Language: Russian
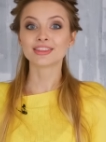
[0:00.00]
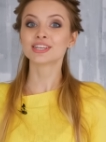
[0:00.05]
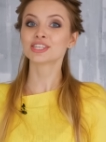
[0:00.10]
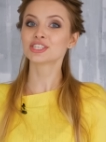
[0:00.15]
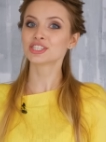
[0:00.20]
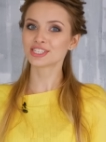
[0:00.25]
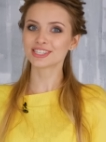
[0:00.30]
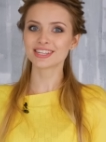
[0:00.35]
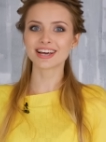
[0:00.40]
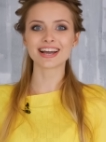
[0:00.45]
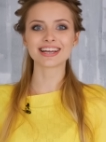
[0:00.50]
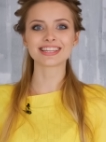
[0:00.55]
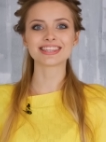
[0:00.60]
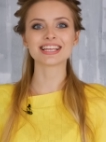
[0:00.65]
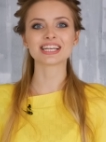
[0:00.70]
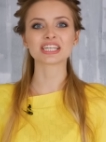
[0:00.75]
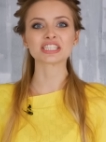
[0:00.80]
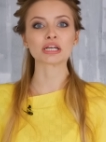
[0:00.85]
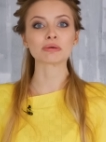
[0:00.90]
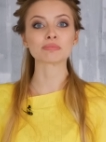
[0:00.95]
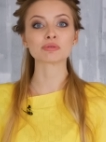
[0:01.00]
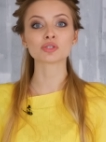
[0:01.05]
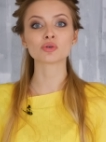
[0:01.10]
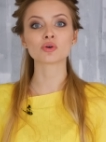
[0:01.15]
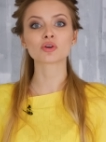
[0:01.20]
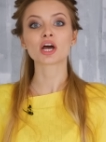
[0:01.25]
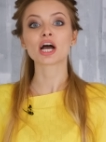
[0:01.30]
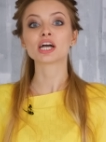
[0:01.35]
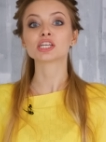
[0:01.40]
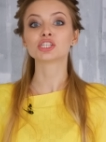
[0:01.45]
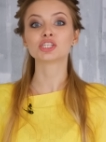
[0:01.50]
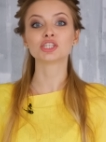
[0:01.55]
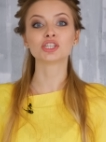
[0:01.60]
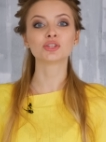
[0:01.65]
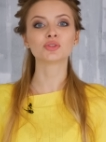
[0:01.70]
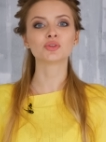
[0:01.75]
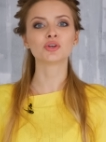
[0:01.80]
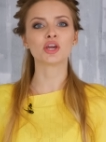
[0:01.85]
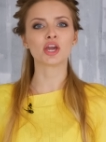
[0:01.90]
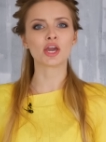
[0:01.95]
начинает наш обзор
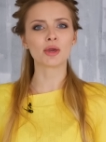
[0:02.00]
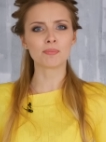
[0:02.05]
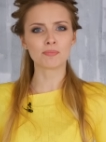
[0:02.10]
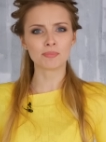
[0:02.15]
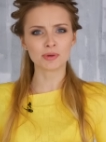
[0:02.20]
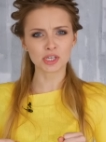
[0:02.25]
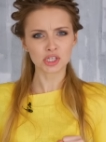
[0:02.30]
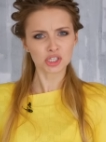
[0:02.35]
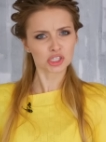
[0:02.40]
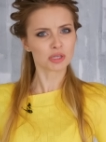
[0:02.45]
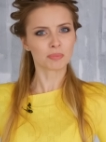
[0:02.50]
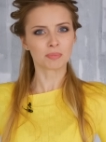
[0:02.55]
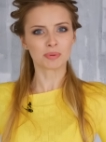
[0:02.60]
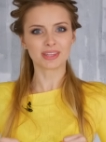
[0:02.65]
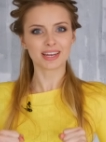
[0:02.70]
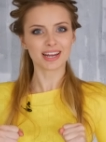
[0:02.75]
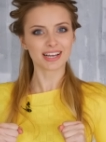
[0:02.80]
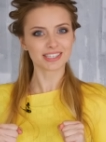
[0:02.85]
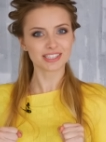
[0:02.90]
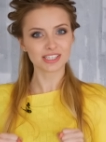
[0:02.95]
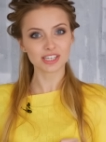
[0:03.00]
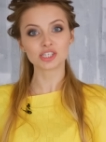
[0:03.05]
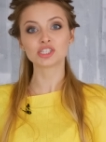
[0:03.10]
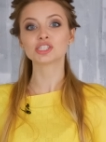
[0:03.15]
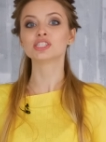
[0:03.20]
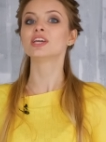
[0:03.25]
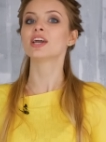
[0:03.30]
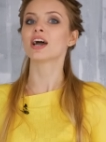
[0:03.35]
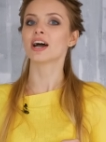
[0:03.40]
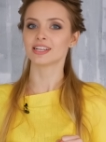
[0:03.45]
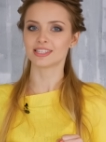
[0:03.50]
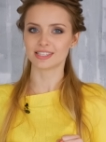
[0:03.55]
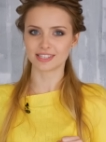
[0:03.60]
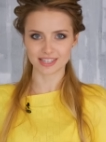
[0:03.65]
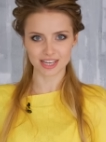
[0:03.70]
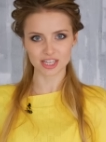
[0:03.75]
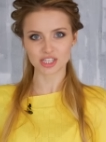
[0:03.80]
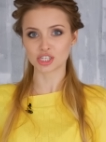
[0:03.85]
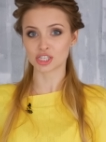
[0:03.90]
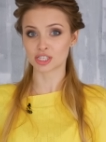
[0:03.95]
очередной эпичный, патриотичный,
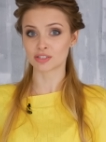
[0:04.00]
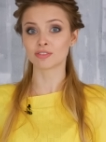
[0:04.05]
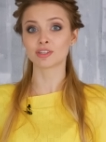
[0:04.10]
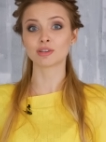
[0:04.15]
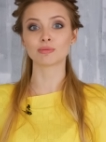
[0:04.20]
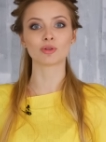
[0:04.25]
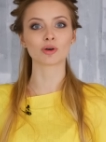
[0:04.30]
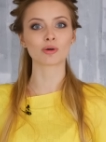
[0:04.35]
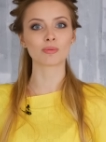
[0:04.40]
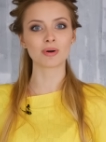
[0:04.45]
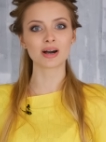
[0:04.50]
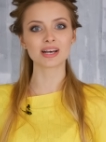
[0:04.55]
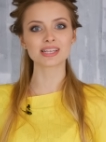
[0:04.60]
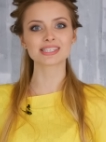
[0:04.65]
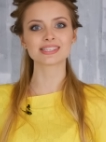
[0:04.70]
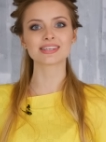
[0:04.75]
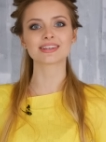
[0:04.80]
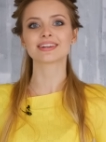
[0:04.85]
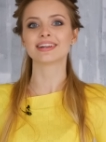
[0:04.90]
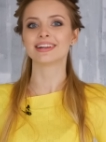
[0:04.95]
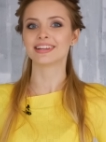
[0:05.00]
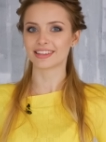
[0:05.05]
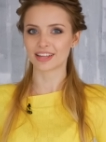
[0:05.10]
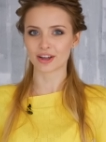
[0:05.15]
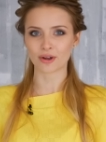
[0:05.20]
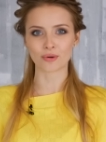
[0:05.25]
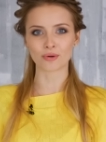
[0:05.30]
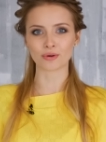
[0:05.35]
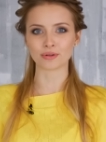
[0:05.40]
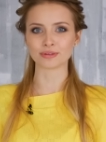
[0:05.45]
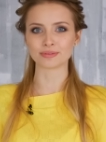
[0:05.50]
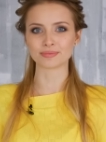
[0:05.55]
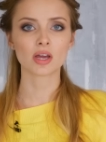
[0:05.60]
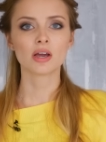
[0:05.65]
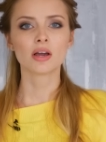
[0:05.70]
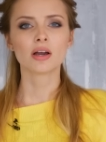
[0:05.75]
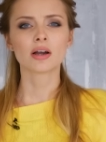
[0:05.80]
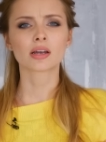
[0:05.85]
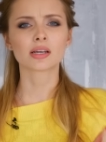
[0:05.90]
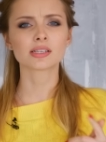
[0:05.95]
отечественный блокбастер «Ледокол».
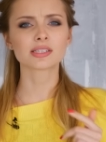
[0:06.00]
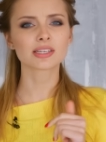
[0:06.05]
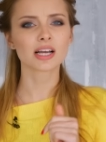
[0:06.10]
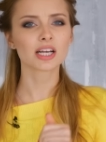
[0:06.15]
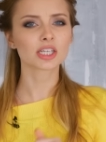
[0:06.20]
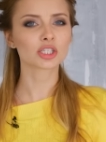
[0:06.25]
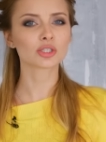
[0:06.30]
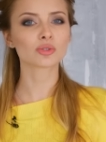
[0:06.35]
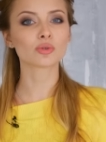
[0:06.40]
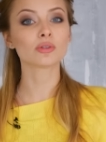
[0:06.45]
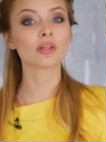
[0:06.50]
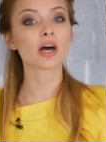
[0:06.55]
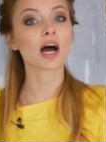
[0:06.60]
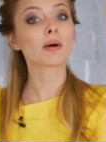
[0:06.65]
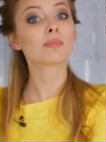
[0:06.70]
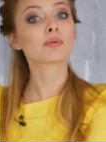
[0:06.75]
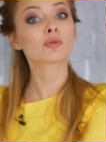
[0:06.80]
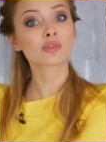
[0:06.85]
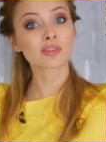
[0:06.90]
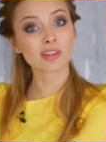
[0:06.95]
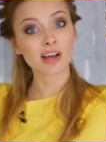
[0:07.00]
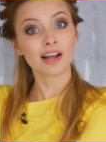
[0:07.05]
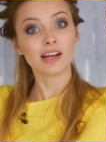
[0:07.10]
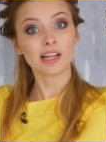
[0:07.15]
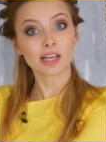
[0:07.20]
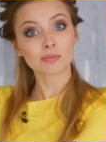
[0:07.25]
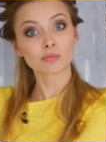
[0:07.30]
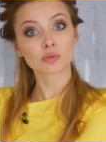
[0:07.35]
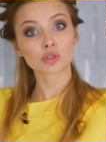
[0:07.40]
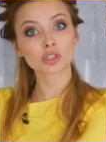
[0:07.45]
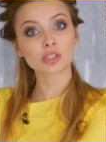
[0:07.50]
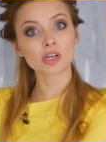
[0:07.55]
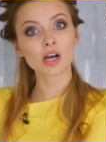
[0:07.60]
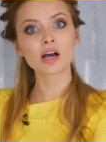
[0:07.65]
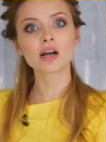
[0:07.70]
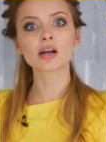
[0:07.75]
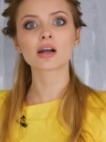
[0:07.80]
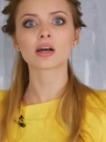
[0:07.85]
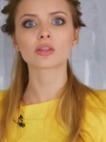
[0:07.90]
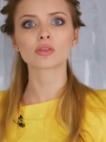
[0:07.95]
Расскажет он о брутальных
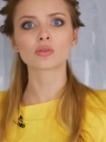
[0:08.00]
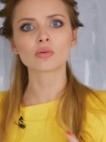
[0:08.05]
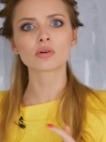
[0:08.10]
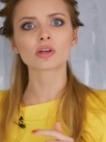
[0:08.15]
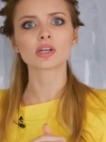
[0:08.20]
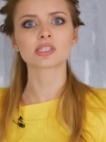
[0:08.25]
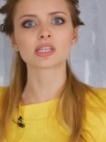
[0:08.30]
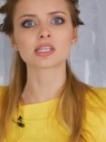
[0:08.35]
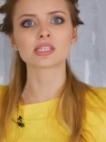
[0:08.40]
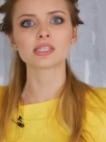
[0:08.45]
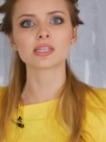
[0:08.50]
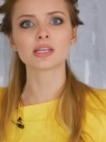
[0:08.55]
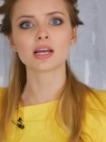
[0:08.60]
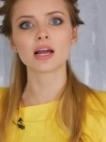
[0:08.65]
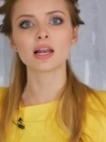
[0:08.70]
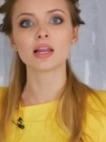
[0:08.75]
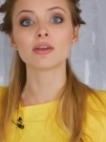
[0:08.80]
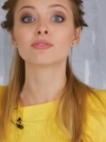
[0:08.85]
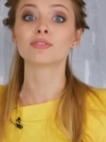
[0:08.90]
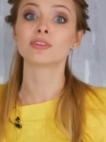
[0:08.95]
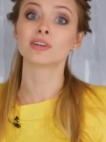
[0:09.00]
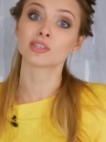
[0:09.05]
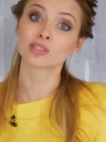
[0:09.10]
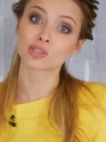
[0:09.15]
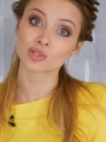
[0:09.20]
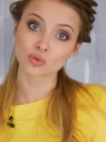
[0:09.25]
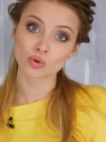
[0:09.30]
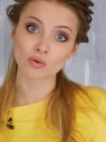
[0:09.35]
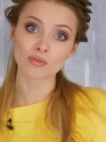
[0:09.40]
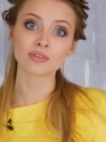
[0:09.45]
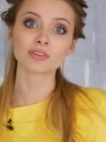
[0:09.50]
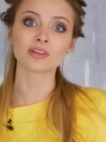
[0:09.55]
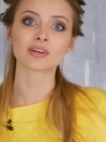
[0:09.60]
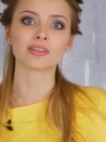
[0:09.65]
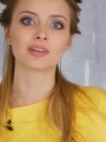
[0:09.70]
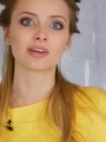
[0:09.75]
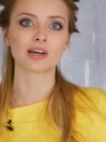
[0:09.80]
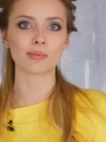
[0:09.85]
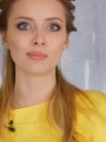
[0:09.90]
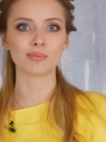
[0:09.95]
мужиках, которые застряли в нарисованных
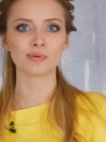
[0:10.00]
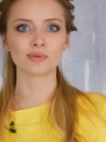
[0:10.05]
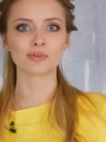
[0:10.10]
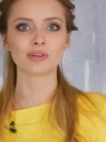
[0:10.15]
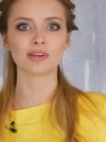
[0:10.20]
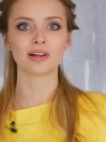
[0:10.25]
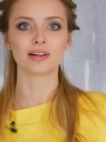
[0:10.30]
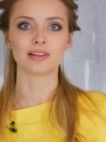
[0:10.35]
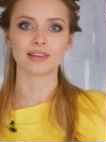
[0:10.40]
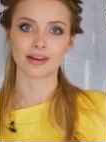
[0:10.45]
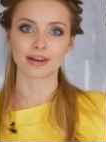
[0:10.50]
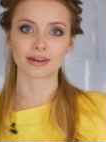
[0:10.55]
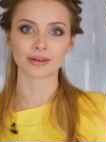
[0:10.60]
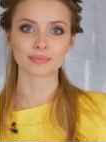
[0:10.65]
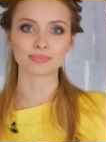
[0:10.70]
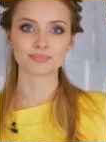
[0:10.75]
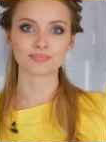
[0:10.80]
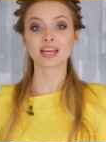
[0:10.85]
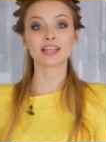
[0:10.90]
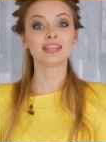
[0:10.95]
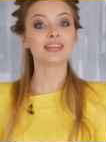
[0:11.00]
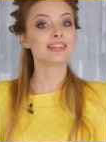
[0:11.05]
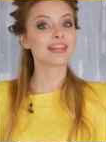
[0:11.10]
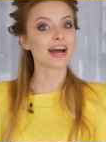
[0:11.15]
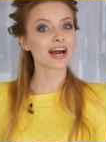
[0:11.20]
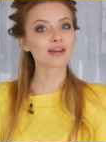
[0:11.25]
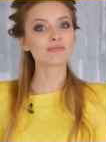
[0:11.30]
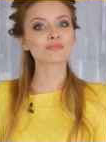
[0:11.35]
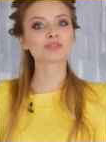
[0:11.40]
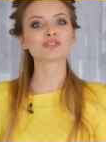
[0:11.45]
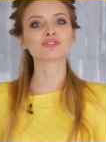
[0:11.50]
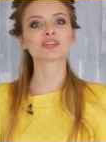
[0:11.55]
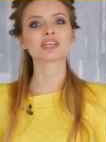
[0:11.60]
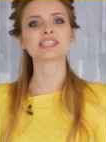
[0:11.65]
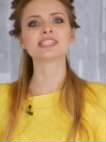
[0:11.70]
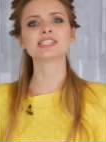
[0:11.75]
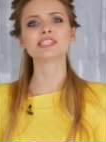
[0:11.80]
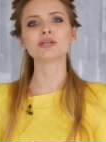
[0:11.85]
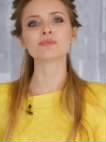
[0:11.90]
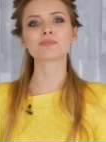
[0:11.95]
на компьютере льдах. Недаром же в
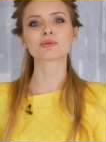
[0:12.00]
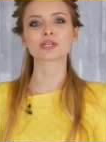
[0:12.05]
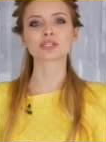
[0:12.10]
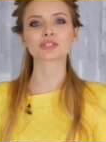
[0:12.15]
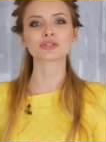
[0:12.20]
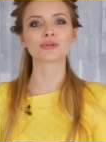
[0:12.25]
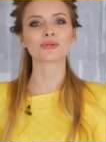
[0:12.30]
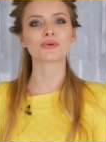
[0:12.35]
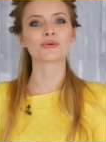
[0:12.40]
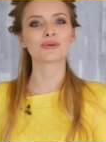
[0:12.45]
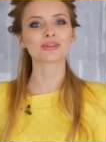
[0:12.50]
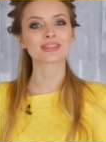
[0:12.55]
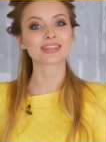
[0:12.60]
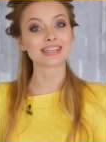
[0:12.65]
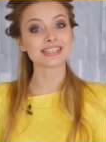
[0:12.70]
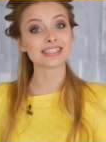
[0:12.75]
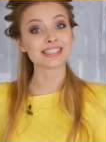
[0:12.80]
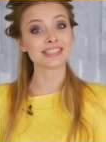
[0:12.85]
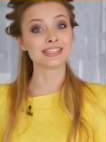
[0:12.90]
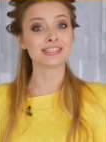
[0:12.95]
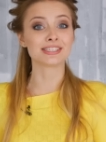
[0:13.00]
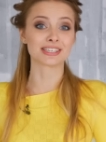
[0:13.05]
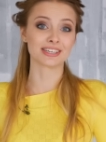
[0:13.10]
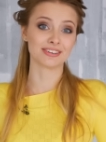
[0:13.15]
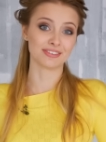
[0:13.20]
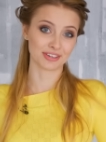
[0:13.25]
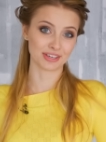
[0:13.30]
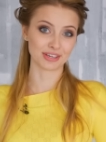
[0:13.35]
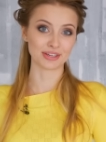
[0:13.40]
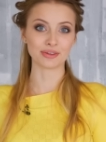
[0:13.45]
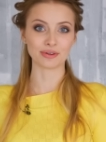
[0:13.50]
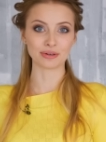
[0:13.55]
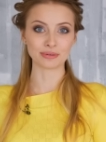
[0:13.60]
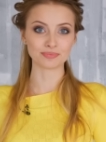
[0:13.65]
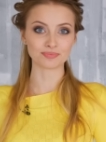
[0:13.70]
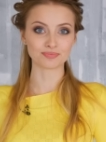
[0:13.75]
России прошел год российского кино.